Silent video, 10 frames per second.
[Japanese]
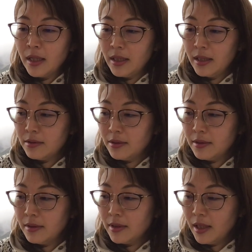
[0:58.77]
えっ、ー、
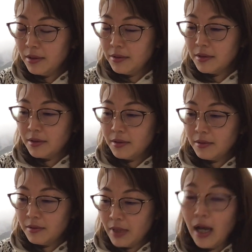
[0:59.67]
と、彼
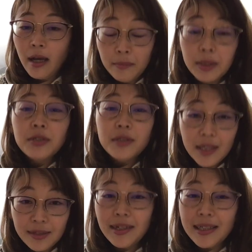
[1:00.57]
女は、あ、まあ、女
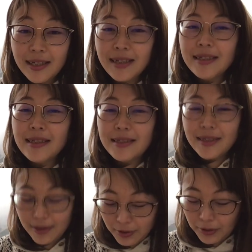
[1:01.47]
性の方なんです
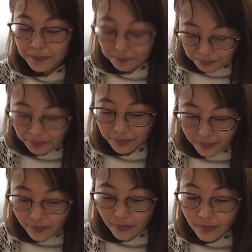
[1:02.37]
けど、
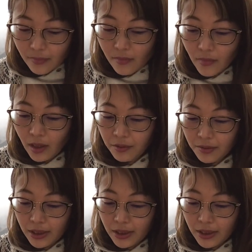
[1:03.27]
えっと、